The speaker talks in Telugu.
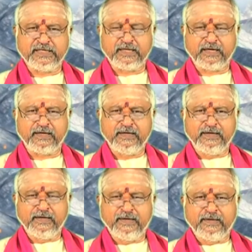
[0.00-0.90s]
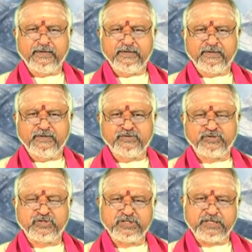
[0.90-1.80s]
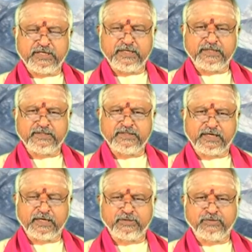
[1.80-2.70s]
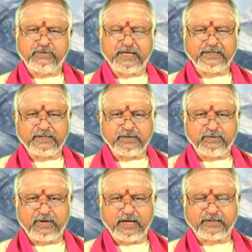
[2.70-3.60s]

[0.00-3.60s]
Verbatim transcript: చేత సృష్టి జగత్తు అంతా కూడా